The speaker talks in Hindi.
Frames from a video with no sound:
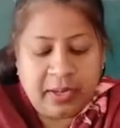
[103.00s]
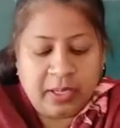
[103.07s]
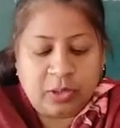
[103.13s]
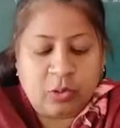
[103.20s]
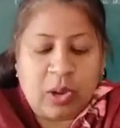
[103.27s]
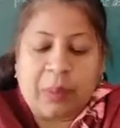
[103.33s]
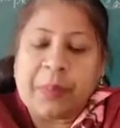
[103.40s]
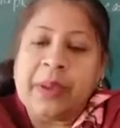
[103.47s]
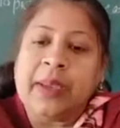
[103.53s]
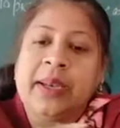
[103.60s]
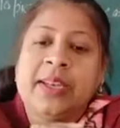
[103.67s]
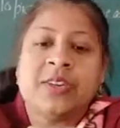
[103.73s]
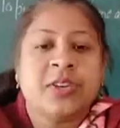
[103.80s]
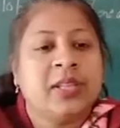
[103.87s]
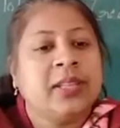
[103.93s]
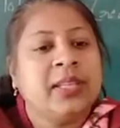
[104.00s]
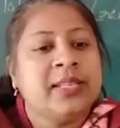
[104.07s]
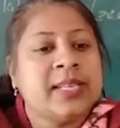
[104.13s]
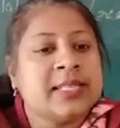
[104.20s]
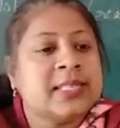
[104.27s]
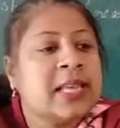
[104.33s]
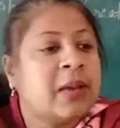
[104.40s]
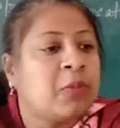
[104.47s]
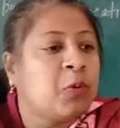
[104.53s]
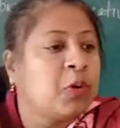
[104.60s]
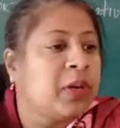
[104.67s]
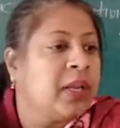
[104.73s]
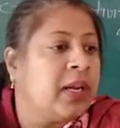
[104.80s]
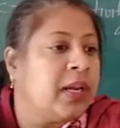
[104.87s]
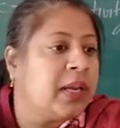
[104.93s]
तो आप इंग्लिश हिंदी जैसे आपको
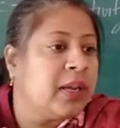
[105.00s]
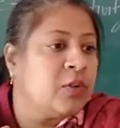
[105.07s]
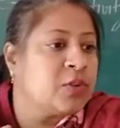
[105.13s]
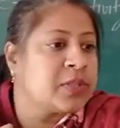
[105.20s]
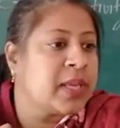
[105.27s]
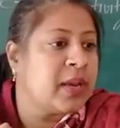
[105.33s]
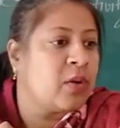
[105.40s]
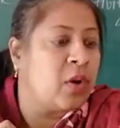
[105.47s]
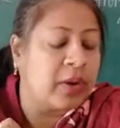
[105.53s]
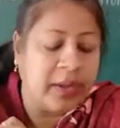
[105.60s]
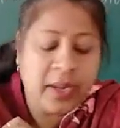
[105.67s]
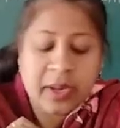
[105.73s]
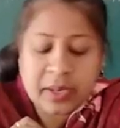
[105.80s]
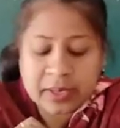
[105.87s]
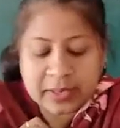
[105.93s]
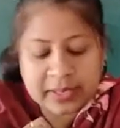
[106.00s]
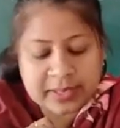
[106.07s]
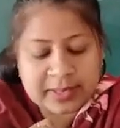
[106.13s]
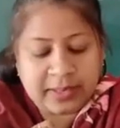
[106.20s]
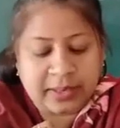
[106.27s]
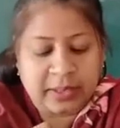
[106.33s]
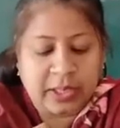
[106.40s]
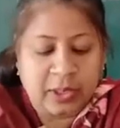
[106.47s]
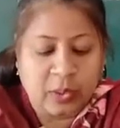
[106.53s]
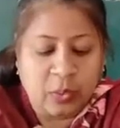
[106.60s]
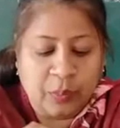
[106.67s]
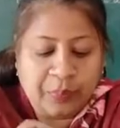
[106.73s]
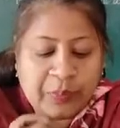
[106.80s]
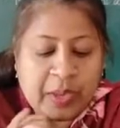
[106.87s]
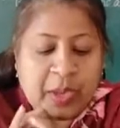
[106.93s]
ठीक लगे उसके अकॉर्डिंग कर सकते हो
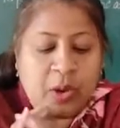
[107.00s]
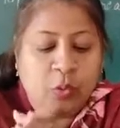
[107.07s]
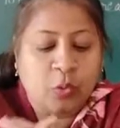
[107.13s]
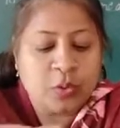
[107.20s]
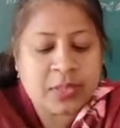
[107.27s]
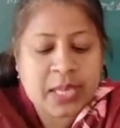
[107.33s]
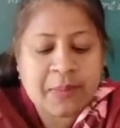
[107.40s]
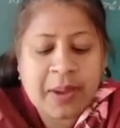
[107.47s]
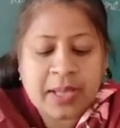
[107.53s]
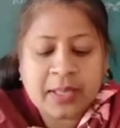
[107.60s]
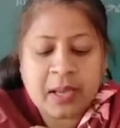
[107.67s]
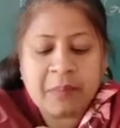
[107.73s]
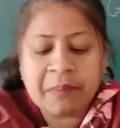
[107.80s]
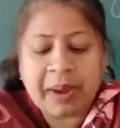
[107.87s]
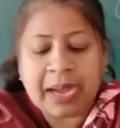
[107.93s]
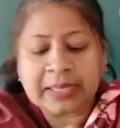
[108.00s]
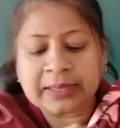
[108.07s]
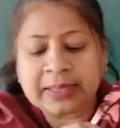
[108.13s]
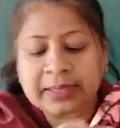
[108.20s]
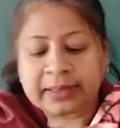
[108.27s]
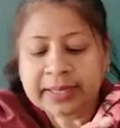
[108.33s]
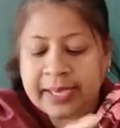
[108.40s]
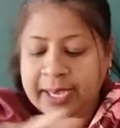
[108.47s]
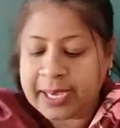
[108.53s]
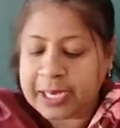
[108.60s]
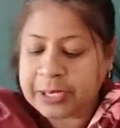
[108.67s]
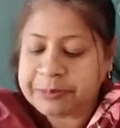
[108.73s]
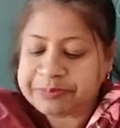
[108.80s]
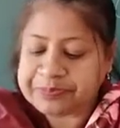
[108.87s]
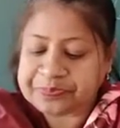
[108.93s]
उसके बाद हम बात करते हैं
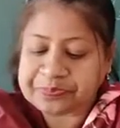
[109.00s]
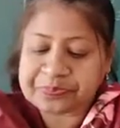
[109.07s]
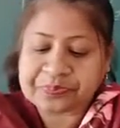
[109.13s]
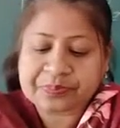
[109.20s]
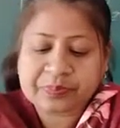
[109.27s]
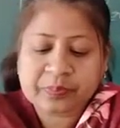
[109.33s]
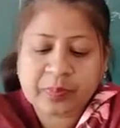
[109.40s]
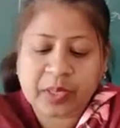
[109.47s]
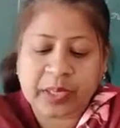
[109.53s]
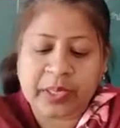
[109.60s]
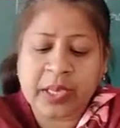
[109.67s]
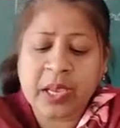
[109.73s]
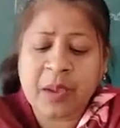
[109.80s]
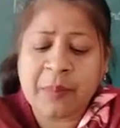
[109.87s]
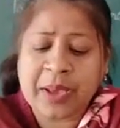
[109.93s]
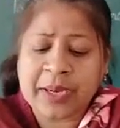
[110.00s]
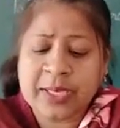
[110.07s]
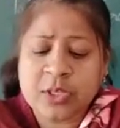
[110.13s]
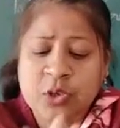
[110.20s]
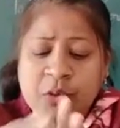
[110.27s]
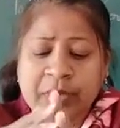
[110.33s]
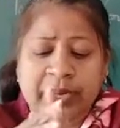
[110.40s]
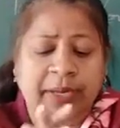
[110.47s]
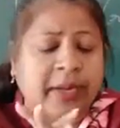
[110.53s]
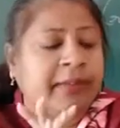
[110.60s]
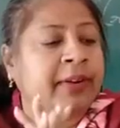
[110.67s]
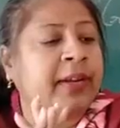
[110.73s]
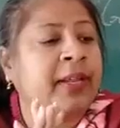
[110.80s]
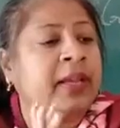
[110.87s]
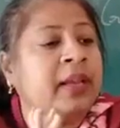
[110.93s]
कि हमारी जो
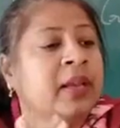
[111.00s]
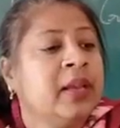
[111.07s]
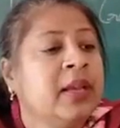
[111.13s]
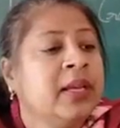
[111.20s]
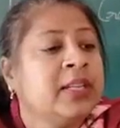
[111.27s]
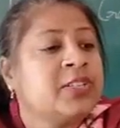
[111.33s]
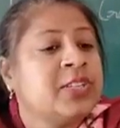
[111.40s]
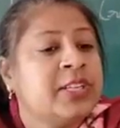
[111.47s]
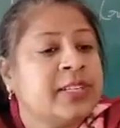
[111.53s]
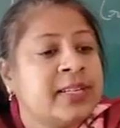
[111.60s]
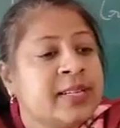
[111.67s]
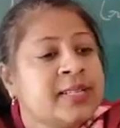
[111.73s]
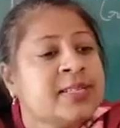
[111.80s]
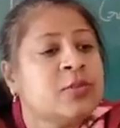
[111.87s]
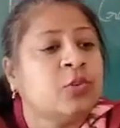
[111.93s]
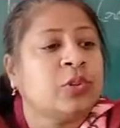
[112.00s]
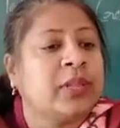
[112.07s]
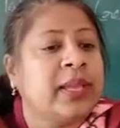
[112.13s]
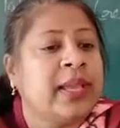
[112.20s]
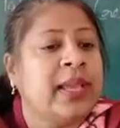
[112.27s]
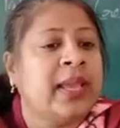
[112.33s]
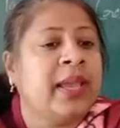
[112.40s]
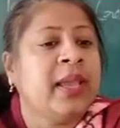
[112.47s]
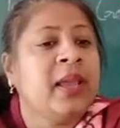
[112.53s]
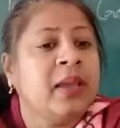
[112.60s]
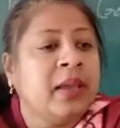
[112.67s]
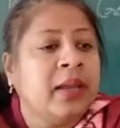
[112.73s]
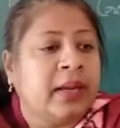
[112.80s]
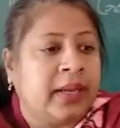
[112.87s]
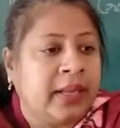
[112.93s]
क्रिएटिविटी चिल्ड्रंस होते हैं
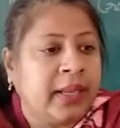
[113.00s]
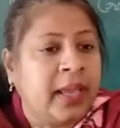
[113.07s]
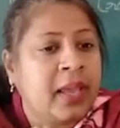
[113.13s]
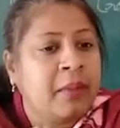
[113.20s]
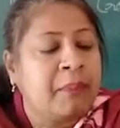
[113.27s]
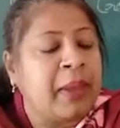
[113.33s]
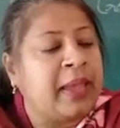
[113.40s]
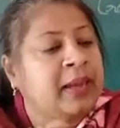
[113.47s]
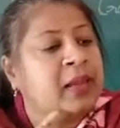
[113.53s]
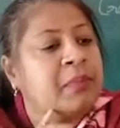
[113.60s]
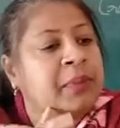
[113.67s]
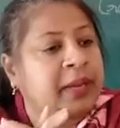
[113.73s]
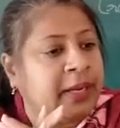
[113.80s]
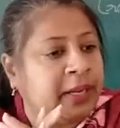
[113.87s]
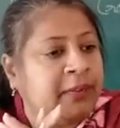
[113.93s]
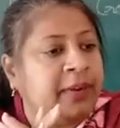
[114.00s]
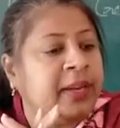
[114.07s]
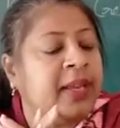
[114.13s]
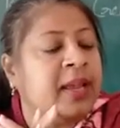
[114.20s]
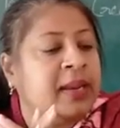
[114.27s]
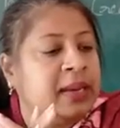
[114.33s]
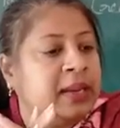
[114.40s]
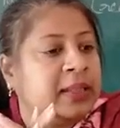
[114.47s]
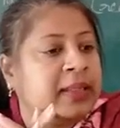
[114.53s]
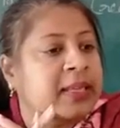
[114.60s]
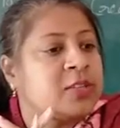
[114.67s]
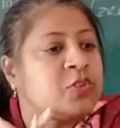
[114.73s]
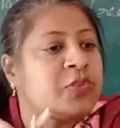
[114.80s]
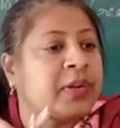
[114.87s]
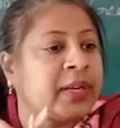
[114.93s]
ठीक है पहले हम क्रिएटिविटी का ले लेते
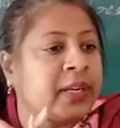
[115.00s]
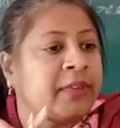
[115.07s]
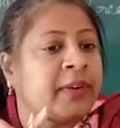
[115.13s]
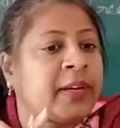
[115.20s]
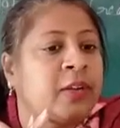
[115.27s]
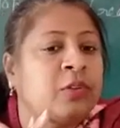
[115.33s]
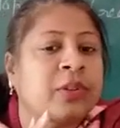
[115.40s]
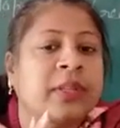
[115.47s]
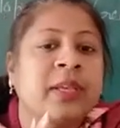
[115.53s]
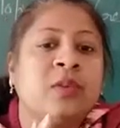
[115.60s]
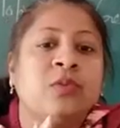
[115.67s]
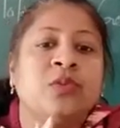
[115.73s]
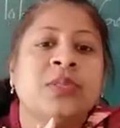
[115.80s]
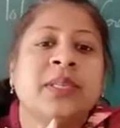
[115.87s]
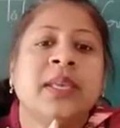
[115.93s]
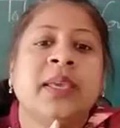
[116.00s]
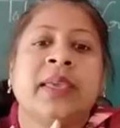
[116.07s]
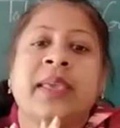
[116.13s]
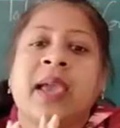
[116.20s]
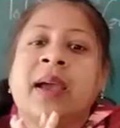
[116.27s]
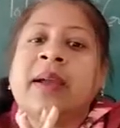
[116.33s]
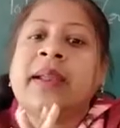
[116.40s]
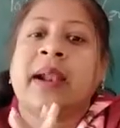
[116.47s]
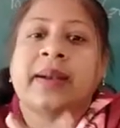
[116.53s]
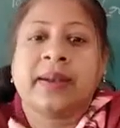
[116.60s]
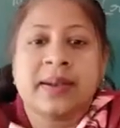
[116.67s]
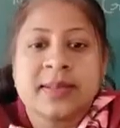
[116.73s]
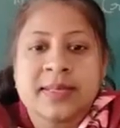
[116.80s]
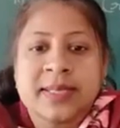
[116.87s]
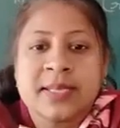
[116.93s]
हैं जो क्रिएटिविटी होती है उसकी क्या
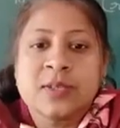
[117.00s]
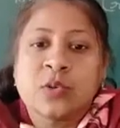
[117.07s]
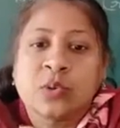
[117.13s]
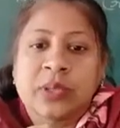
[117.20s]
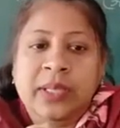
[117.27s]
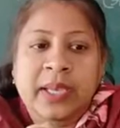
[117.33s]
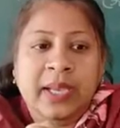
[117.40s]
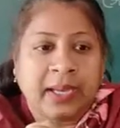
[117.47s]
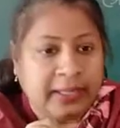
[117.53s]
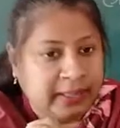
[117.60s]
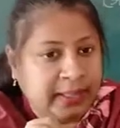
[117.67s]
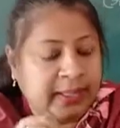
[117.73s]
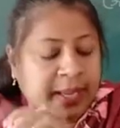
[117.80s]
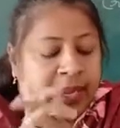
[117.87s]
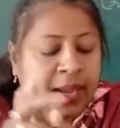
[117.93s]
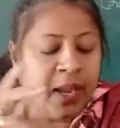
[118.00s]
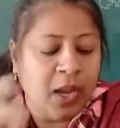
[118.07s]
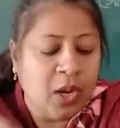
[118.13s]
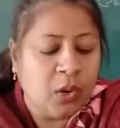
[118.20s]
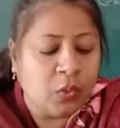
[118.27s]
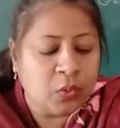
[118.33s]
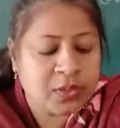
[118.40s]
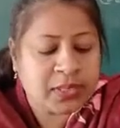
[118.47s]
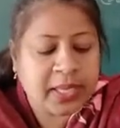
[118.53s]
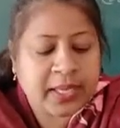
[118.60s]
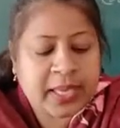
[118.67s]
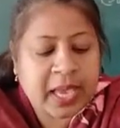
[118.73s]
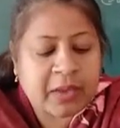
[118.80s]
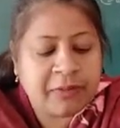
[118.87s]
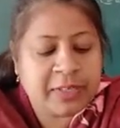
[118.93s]
करेक्टरिस्टिक्स होती है ठीक है उसकी
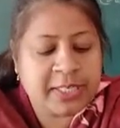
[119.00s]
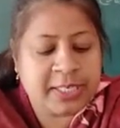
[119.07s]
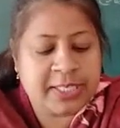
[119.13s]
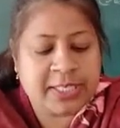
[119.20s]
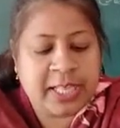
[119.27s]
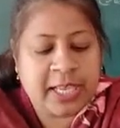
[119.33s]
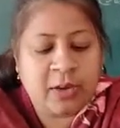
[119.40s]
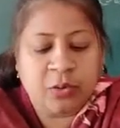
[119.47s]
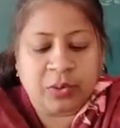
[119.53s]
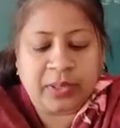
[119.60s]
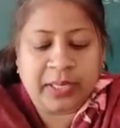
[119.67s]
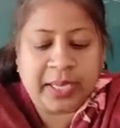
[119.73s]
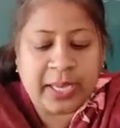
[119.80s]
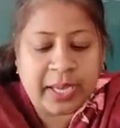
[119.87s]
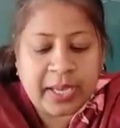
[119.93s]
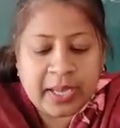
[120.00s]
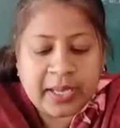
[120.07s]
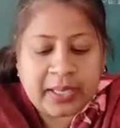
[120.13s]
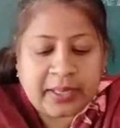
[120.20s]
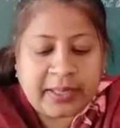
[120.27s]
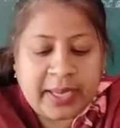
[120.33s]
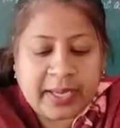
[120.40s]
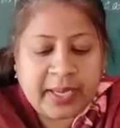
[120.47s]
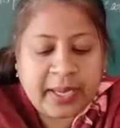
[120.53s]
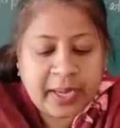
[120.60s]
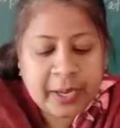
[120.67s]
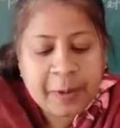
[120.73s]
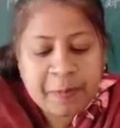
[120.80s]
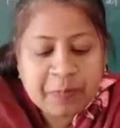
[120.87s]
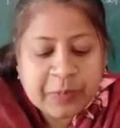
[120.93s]
क्या विशेषताएं होती हैं
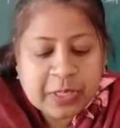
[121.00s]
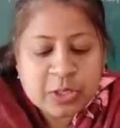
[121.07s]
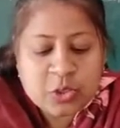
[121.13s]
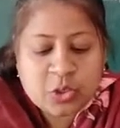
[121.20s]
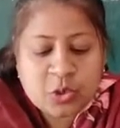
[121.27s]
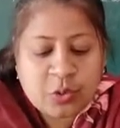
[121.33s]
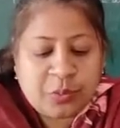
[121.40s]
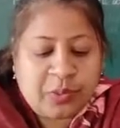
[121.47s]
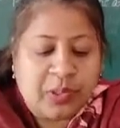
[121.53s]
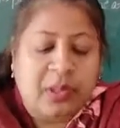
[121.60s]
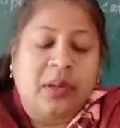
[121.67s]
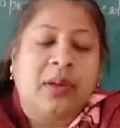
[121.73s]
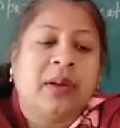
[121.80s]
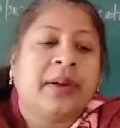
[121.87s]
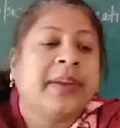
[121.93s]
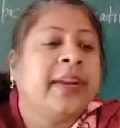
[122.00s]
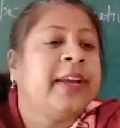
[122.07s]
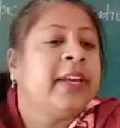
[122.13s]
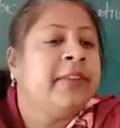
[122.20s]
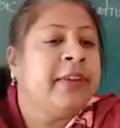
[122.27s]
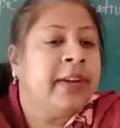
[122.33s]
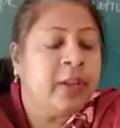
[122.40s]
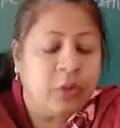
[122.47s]
देखिए जो क्रिएटिविटी